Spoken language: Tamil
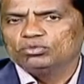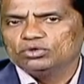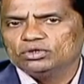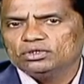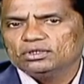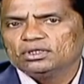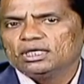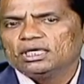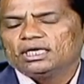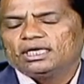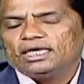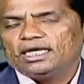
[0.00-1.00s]
போது
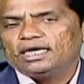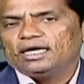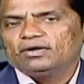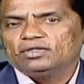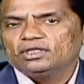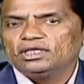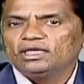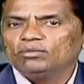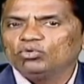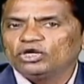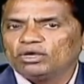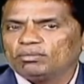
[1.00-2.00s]
என்ன ஆகுது நீங்கள்
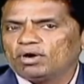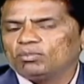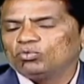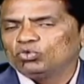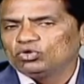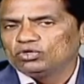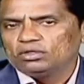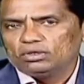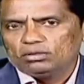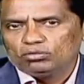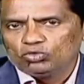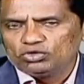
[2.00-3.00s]
முக்கியமாக மூணு
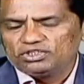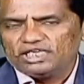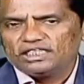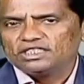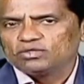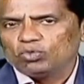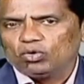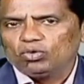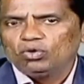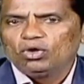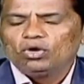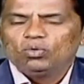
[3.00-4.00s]
மூணு ஸ்டேஜஸ் வரும்
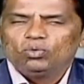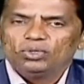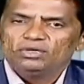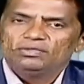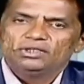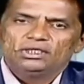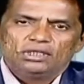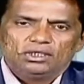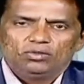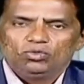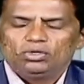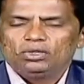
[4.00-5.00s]
ஒன்று வந்து
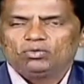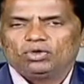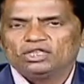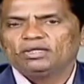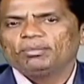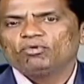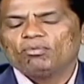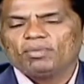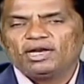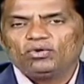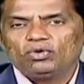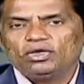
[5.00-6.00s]
ஒரு குழந்தை பருவம்
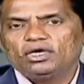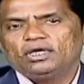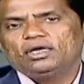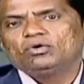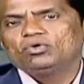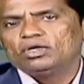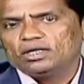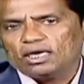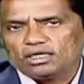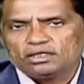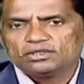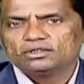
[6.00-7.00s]
மாதிரி ஒன்று இன்னொன்று
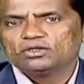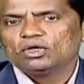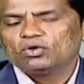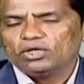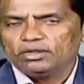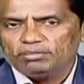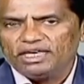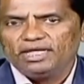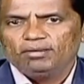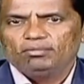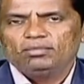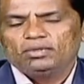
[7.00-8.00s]
அடல்சன் சொல்லக்கூடிய
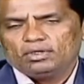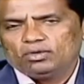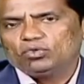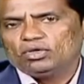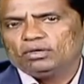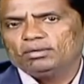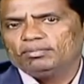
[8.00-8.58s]
மீடியம் ஒரு